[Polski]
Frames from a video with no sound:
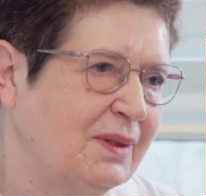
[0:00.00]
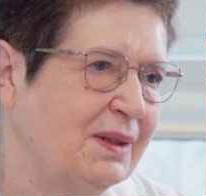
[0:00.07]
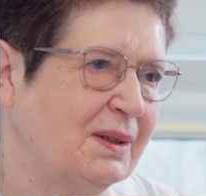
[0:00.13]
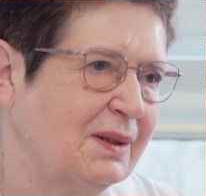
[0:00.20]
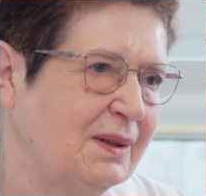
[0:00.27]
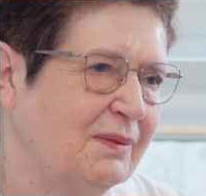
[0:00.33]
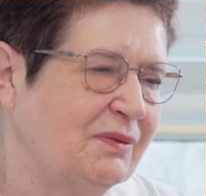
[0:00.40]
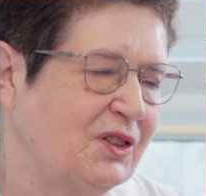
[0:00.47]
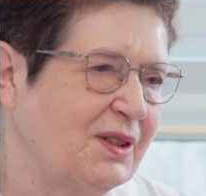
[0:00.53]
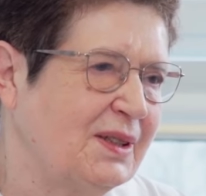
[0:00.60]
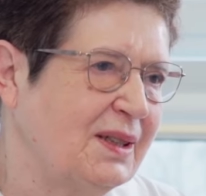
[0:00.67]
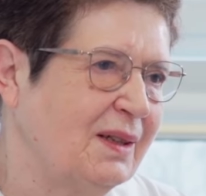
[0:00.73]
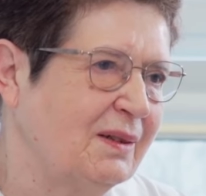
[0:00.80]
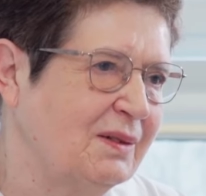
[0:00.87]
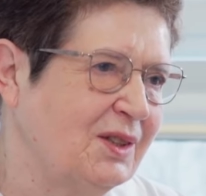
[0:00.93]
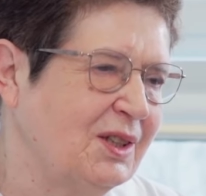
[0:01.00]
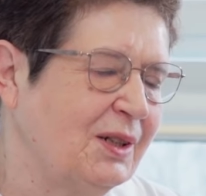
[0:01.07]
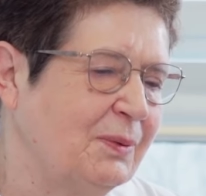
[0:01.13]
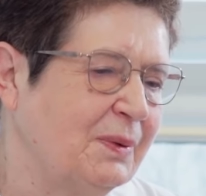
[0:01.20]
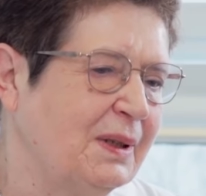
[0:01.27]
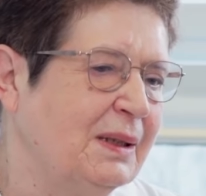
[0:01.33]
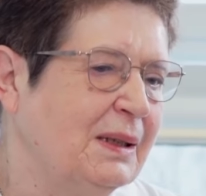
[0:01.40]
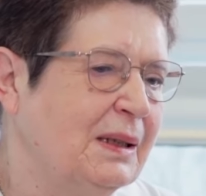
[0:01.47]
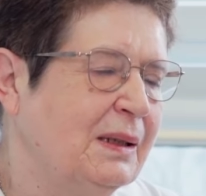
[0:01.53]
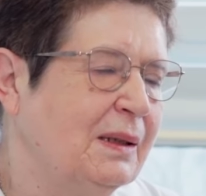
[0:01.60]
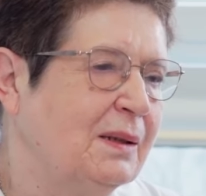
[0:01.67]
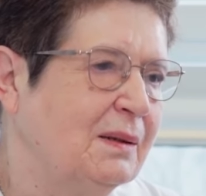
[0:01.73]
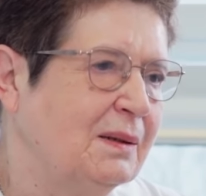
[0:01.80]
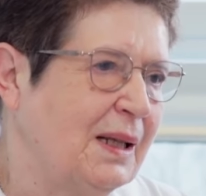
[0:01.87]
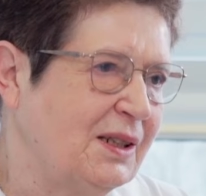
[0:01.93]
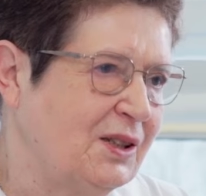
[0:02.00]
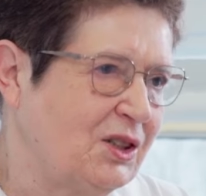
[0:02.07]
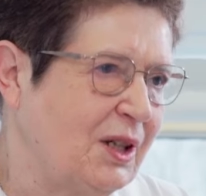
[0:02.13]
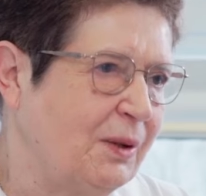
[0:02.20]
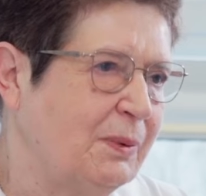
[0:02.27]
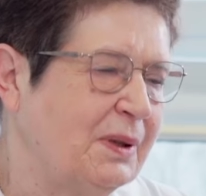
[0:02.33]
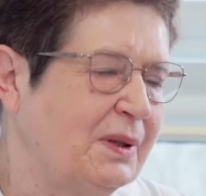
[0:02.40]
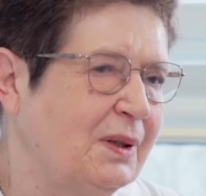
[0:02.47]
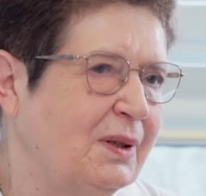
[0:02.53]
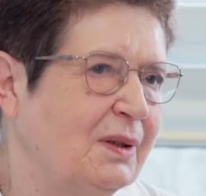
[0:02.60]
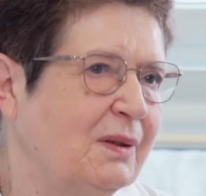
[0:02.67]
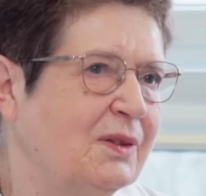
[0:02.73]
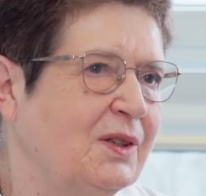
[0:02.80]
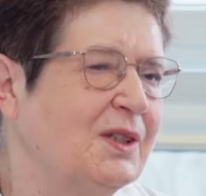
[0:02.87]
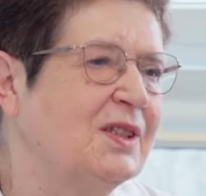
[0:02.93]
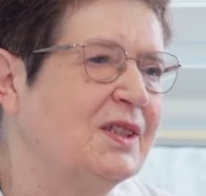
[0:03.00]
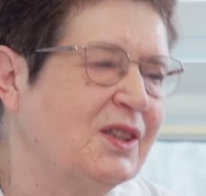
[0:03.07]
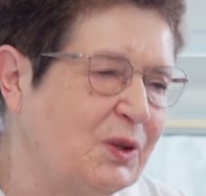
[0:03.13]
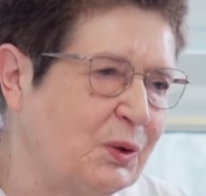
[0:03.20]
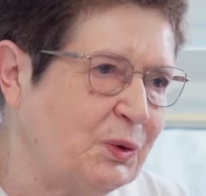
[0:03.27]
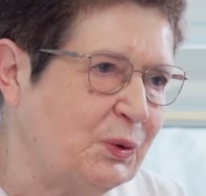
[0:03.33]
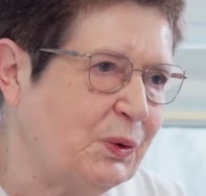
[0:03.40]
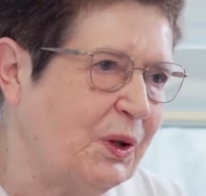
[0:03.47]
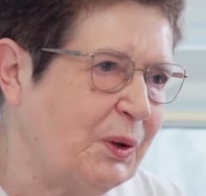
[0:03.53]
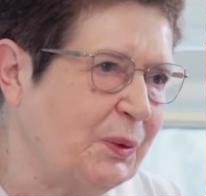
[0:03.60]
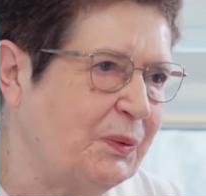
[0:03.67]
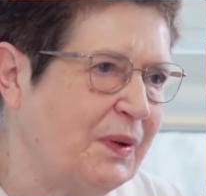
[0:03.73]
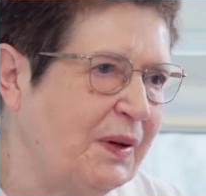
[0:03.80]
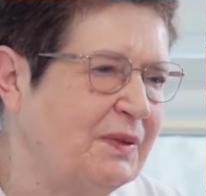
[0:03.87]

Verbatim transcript: Wtedy wszystkie oddziały należały do Instytutu Chorób